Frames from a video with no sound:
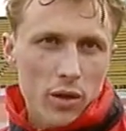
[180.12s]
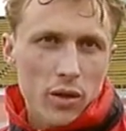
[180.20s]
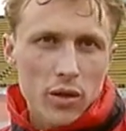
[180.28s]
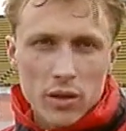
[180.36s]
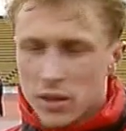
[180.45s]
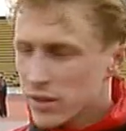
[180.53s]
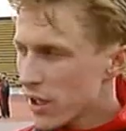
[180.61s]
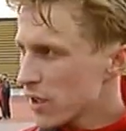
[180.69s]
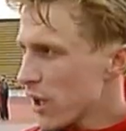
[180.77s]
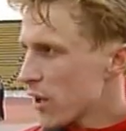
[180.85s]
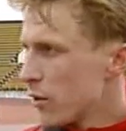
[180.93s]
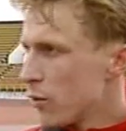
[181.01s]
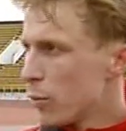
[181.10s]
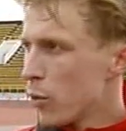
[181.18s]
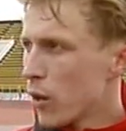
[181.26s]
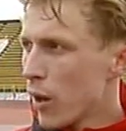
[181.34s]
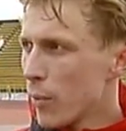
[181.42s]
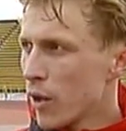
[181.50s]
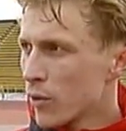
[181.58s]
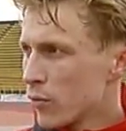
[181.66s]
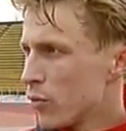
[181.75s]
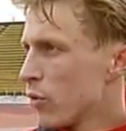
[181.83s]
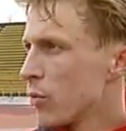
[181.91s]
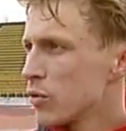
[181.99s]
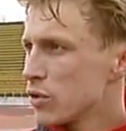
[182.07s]
и раскатать любую команду,
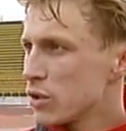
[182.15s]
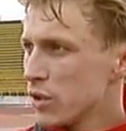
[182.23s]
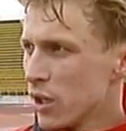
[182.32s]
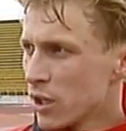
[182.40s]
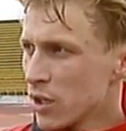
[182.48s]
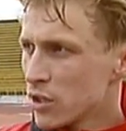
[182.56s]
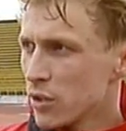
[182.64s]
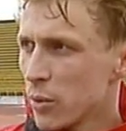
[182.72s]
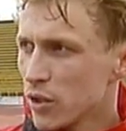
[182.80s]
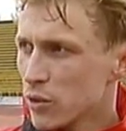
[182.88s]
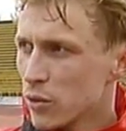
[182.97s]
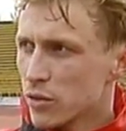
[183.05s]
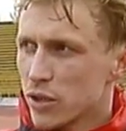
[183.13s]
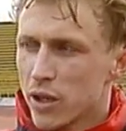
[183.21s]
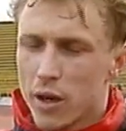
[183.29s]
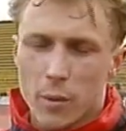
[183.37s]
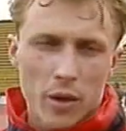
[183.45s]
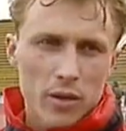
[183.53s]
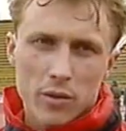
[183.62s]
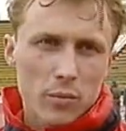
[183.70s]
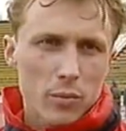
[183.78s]
в том числе даже и московские команды.